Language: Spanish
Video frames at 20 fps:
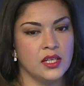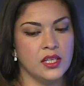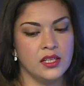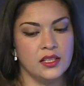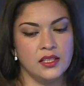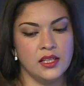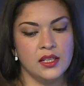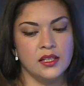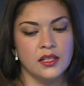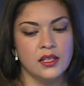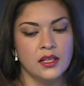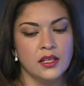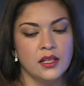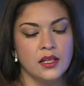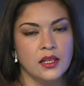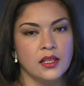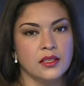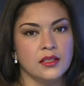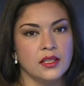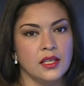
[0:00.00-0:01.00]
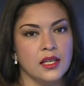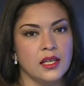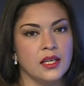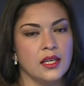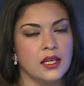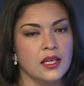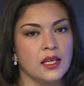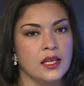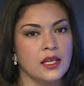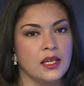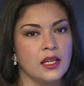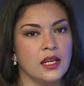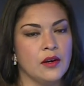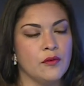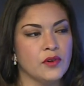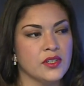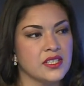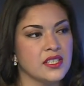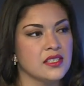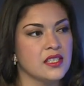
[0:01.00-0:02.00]
Cristian, de las
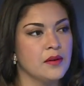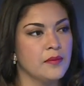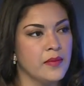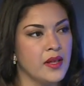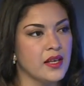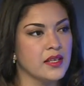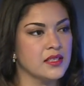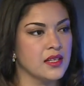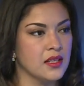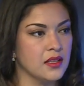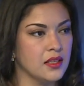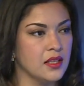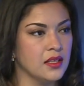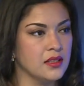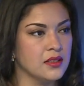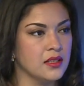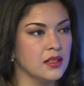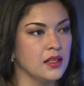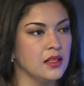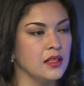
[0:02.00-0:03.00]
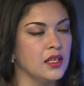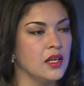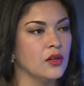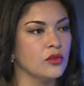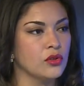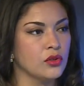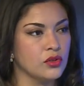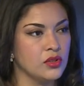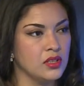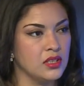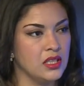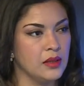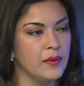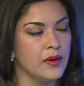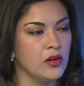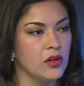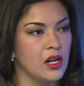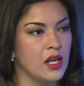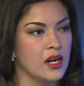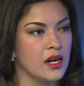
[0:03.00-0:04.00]
Fuerzas Armadas. Antes se tenía otro sistema
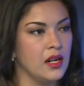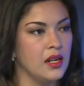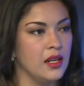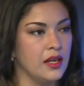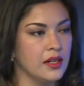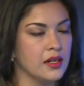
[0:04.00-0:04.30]
con la ley